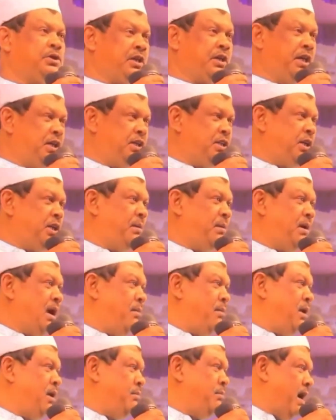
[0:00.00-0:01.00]
সেই হিসেবে
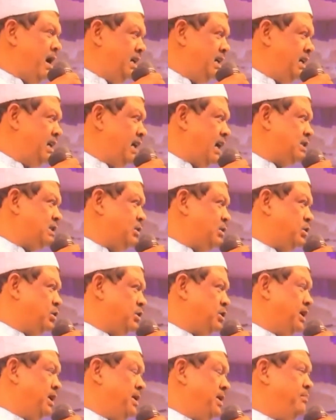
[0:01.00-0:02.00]
আমার বাড়ির কাছে
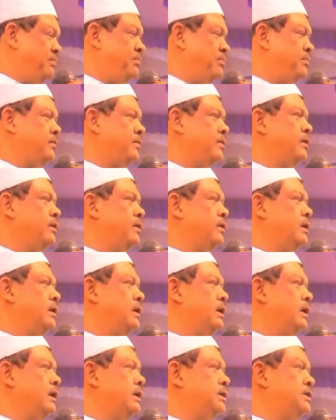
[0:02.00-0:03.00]
হচ্ছে
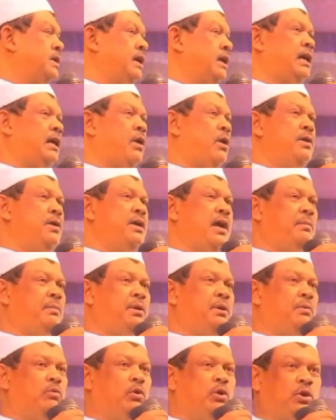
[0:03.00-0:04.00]
সেই কারণে
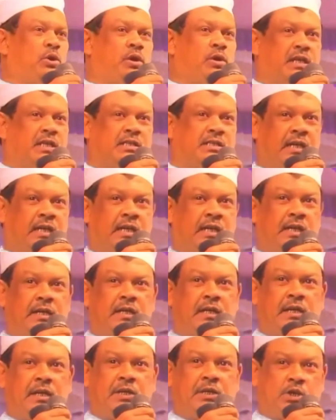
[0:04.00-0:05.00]
আমি মূলত আজকের
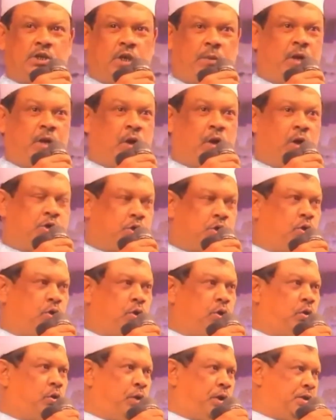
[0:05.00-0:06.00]
এই সভায়
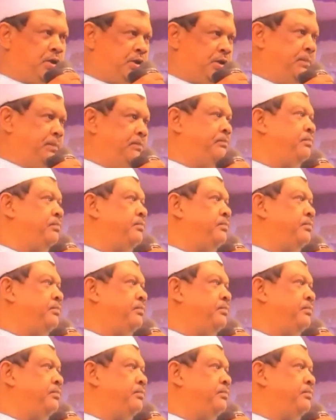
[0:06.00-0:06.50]
অংশগ্রহণ করেছি